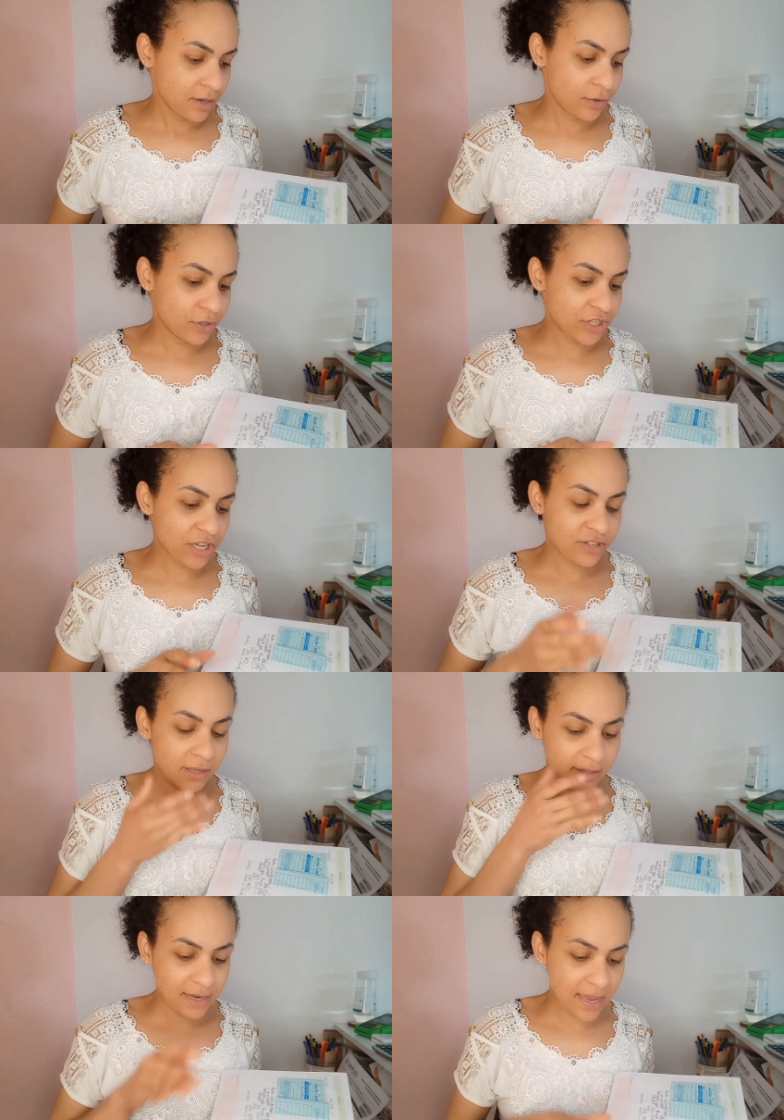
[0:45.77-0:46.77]
Hoje é
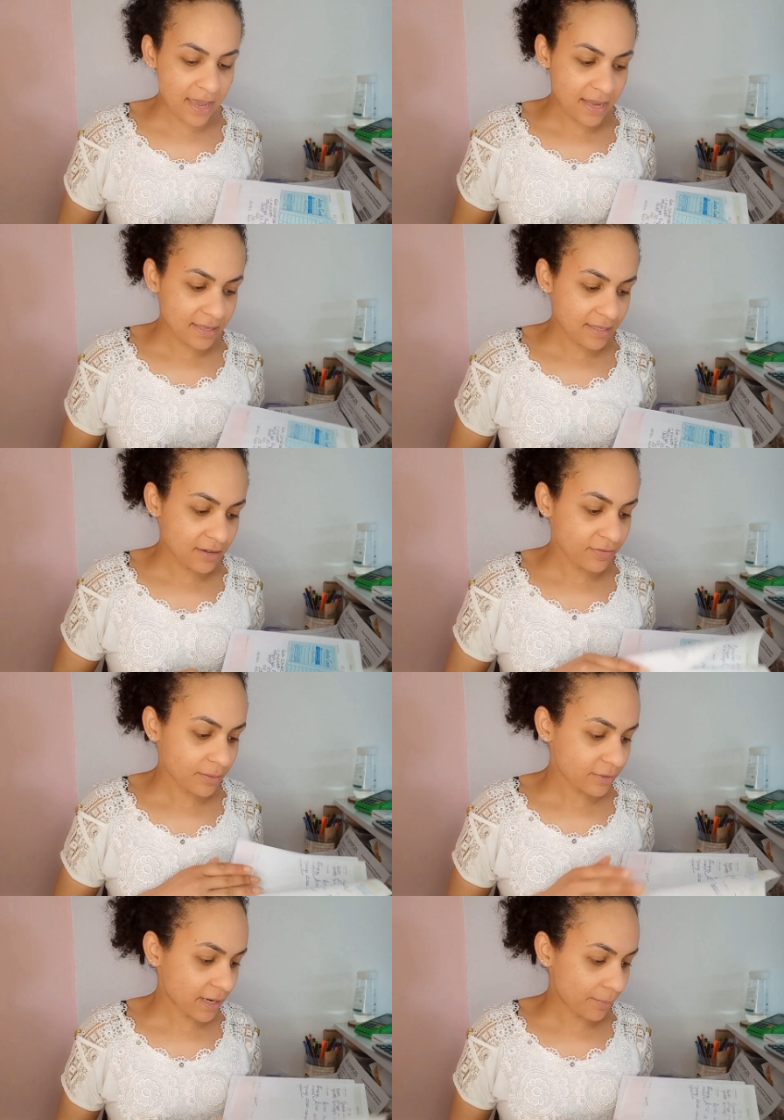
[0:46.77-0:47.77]
dia 3, então
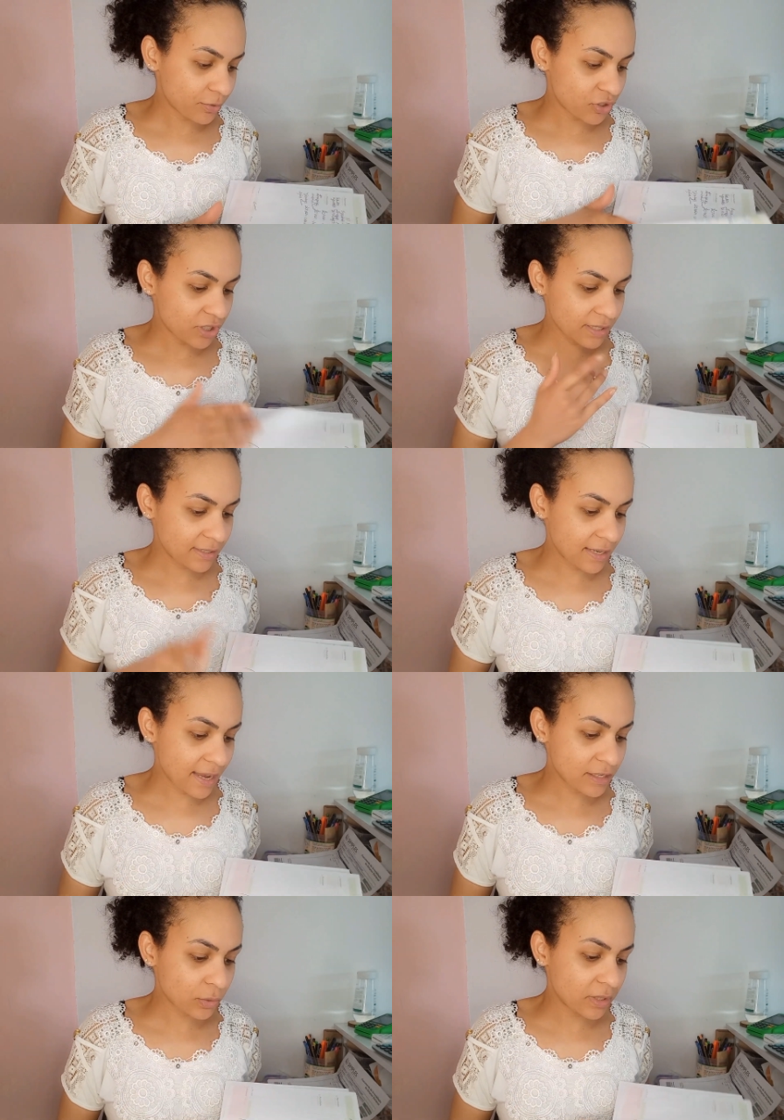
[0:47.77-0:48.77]
vamos lá pro dia
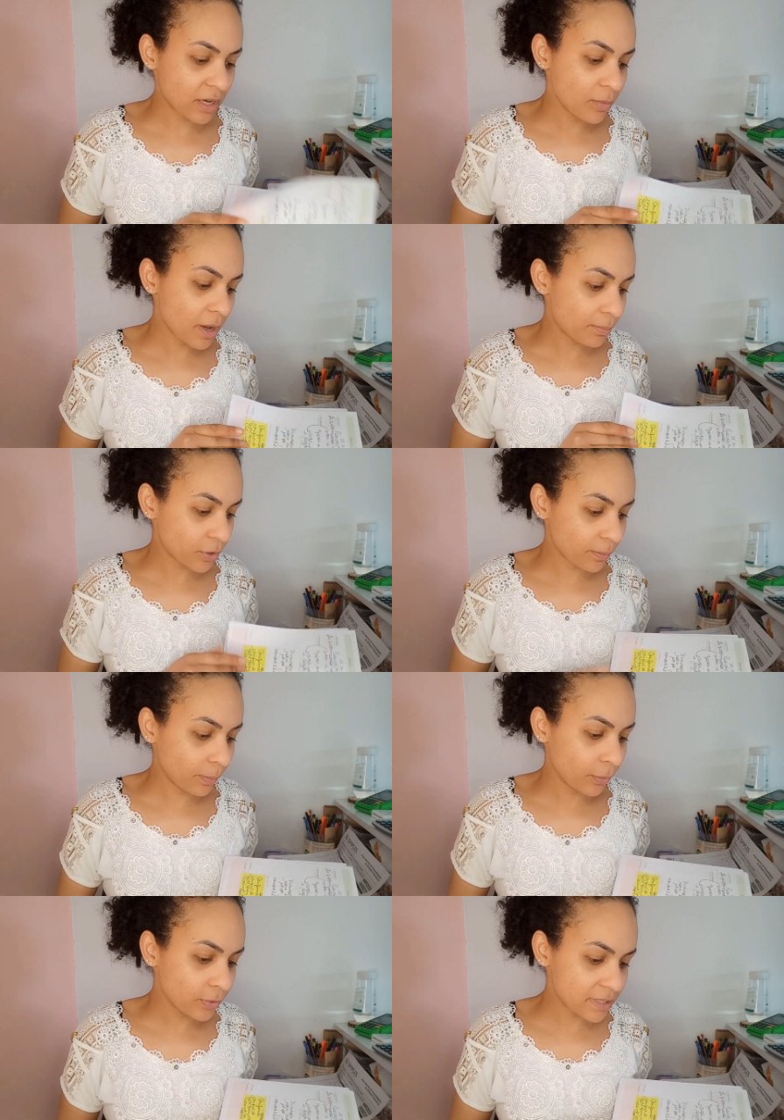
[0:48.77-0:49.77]
3, o que eu me
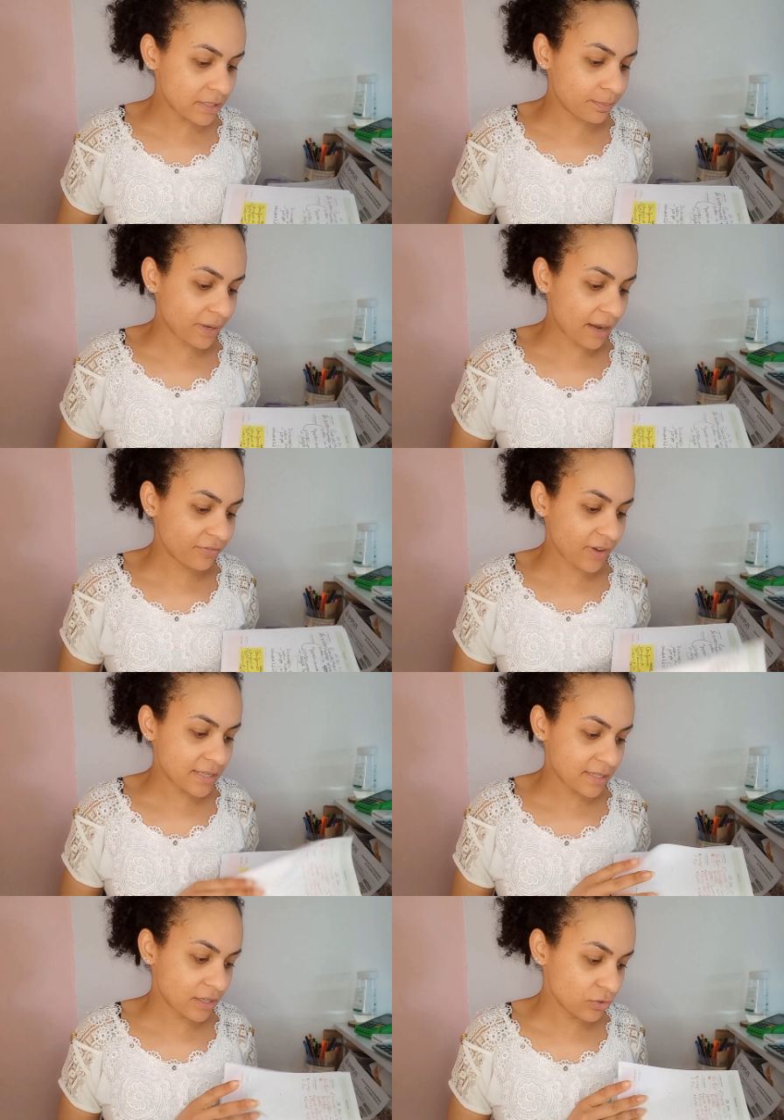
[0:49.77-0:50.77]
propus para
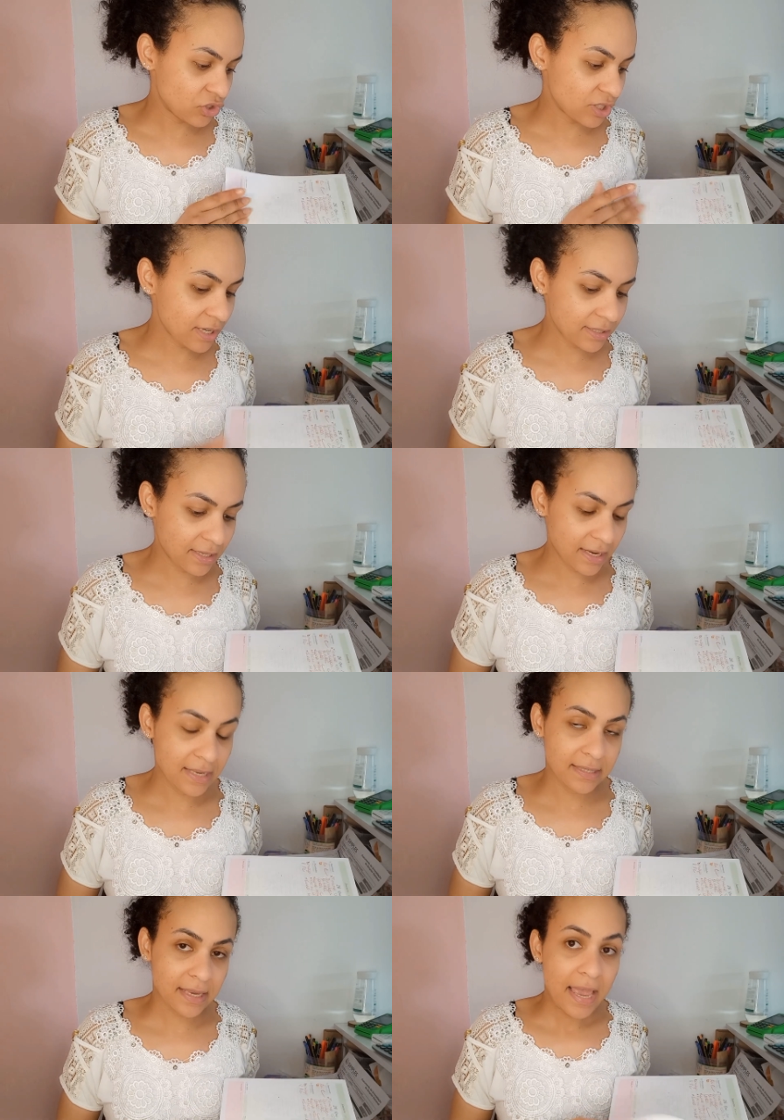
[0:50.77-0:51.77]
fazer no dia
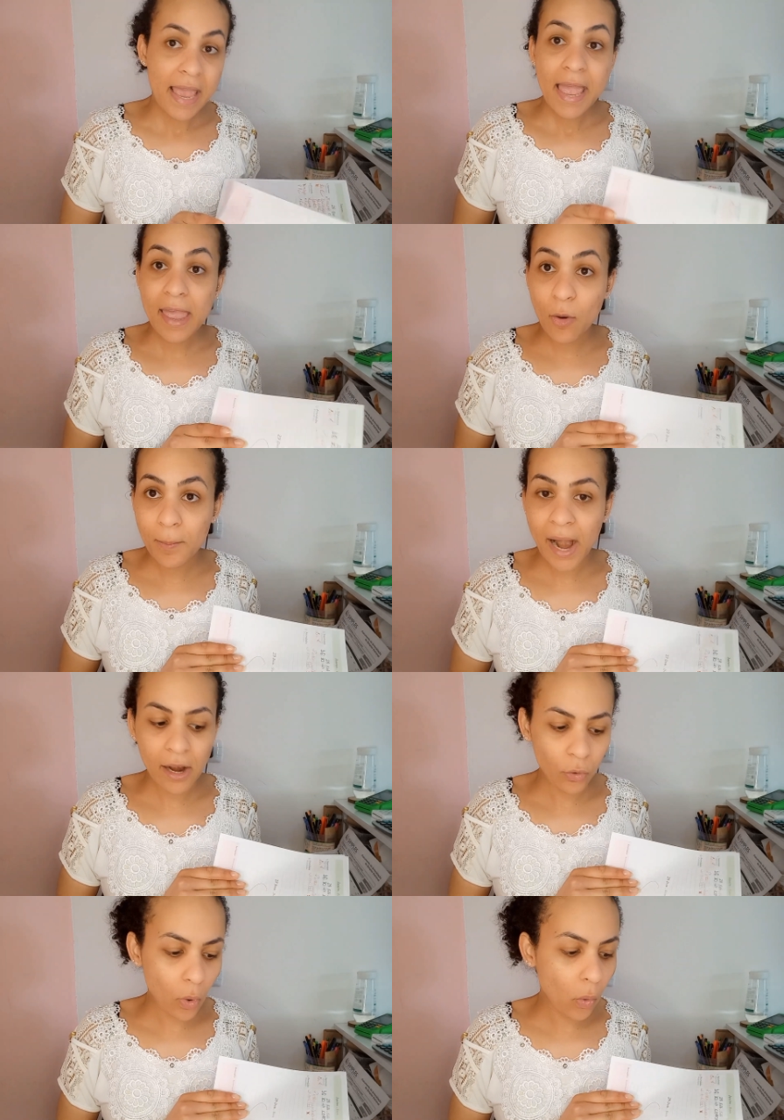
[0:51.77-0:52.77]
3. Eu
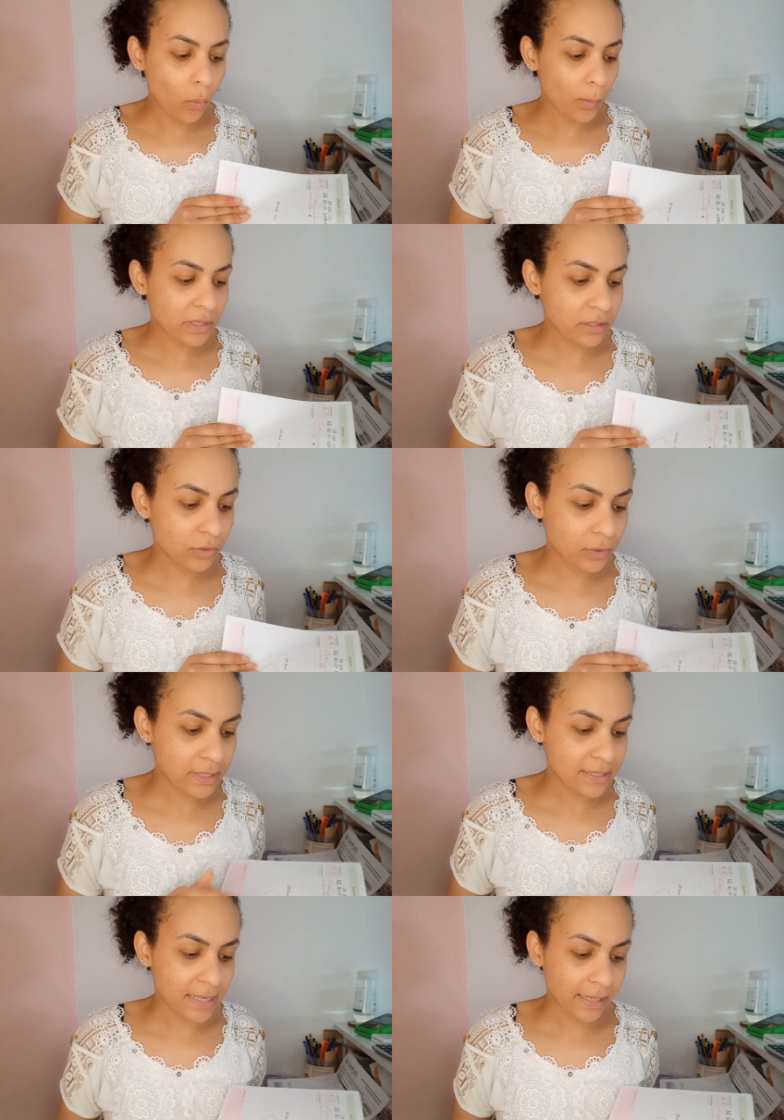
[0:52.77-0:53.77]
marco algumas
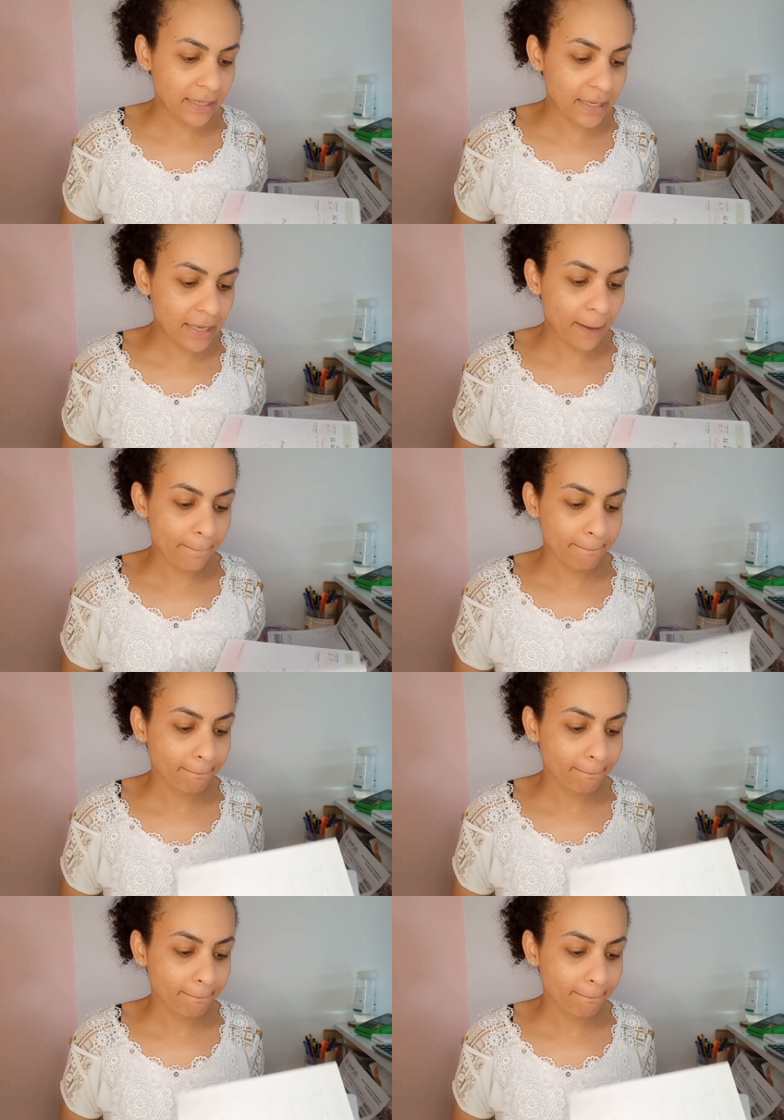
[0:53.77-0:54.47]
coisas aqui